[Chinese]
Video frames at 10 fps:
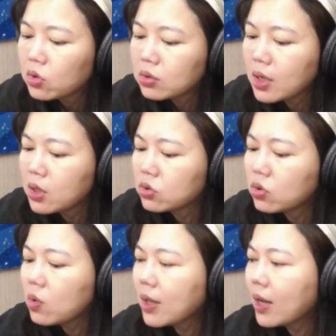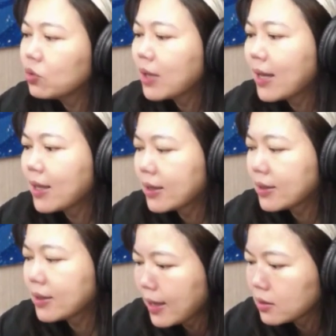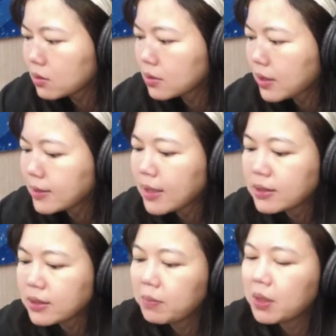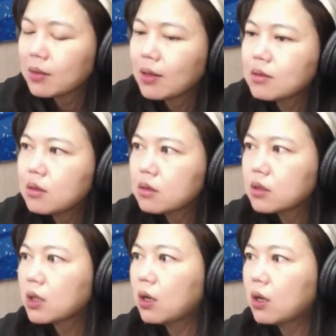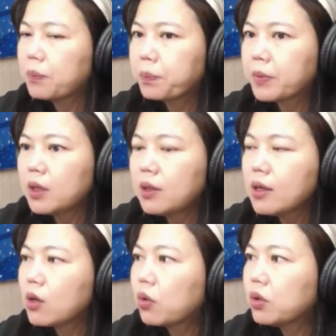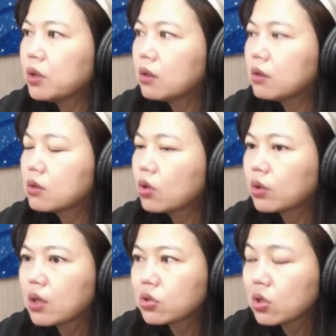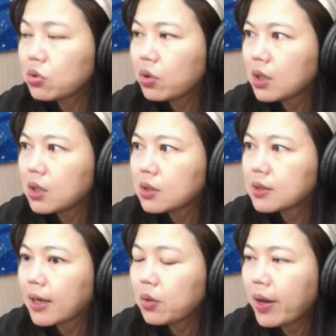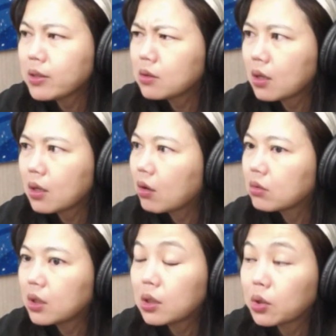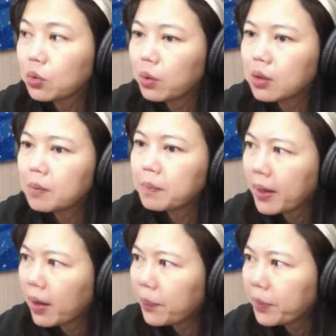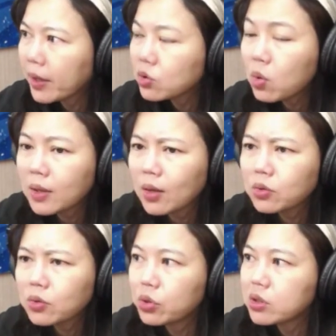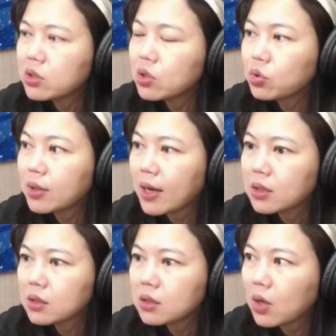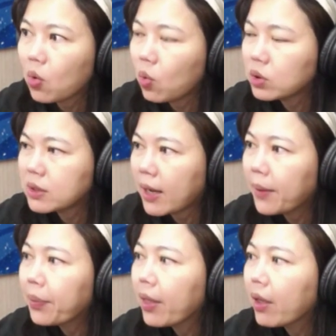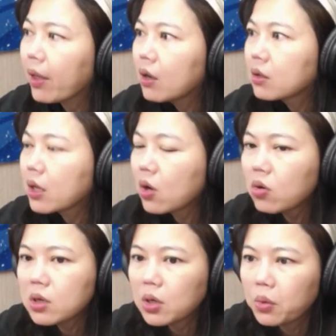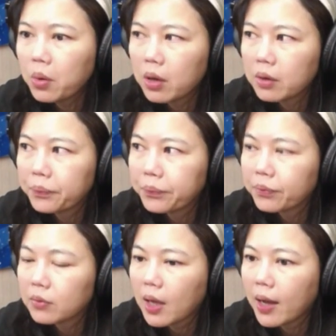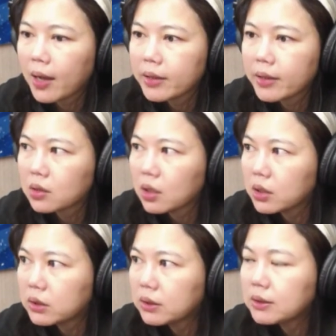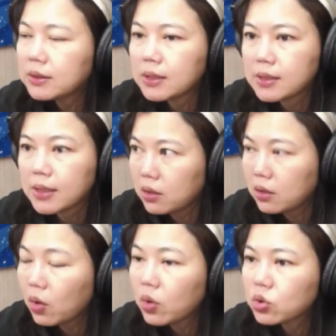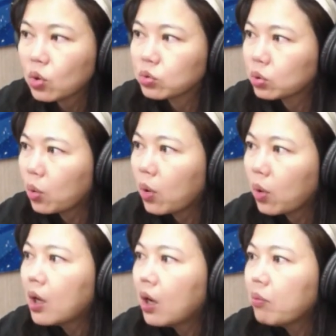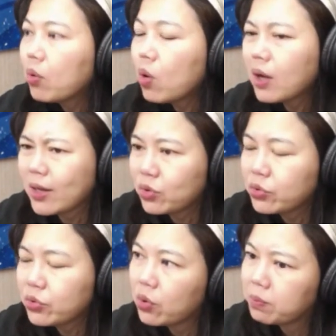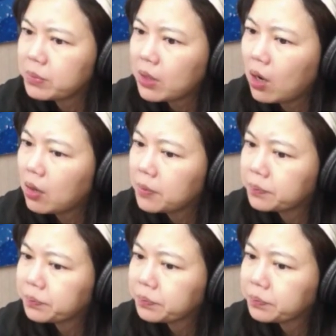所以中国大陆它它产在前面，但是这个。一定也会受到深远的影响，因为它已经停工个月了嘛。好，那中国大陆是全世界最大的制造国家，停工一个月，它的经济成长一定会重挫。不过，它就是用比较